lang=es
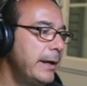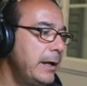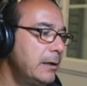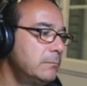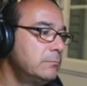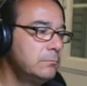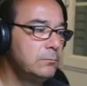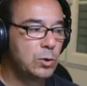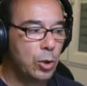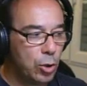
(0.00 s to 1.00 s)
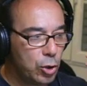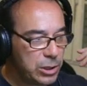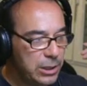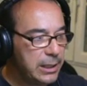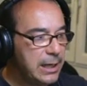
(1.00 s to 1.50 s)
eh, todos
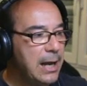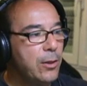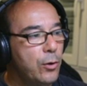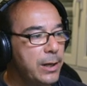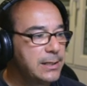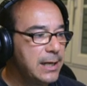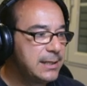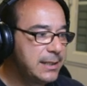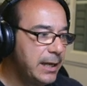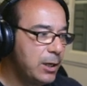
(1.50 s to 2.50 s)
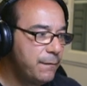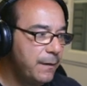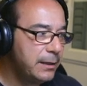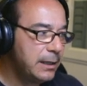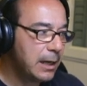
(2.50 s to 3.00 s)
los indicadores están en
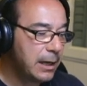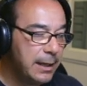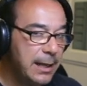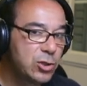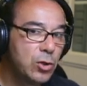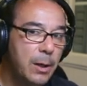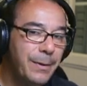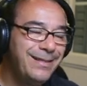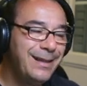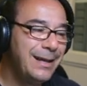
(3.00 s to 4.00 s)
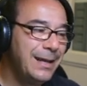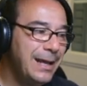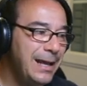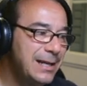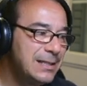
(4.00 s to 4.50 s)
oferta. Queda solamente,
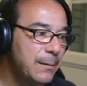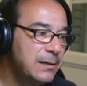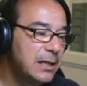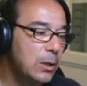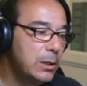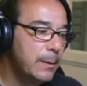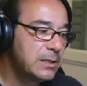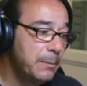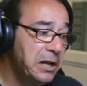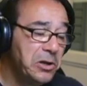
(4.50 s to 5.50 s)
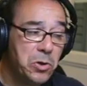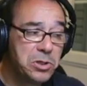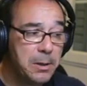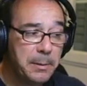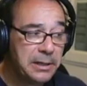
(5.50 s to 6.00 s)
esta va a ser la última semana, no
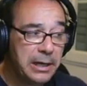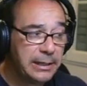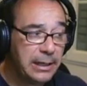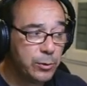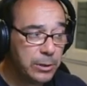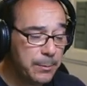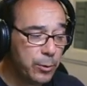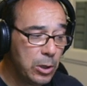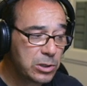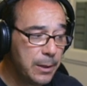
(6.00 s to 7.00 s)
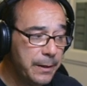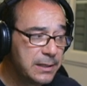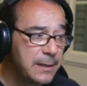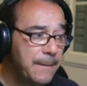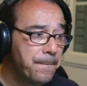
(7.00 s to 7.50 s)
los iba a mantener tanto tiempo, ya lo
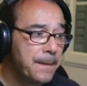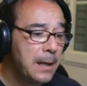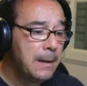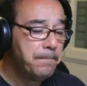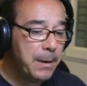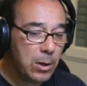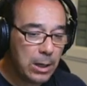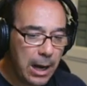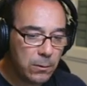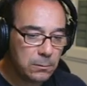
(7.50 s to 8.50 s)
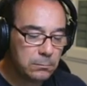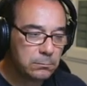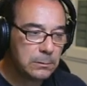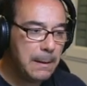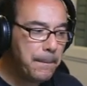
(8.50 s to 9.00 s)
sabéis. Pero claro,
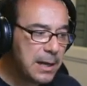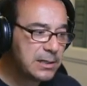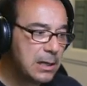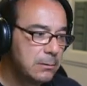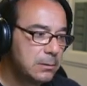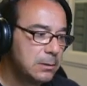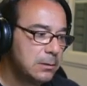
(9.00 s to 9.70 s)
¿qué pasa?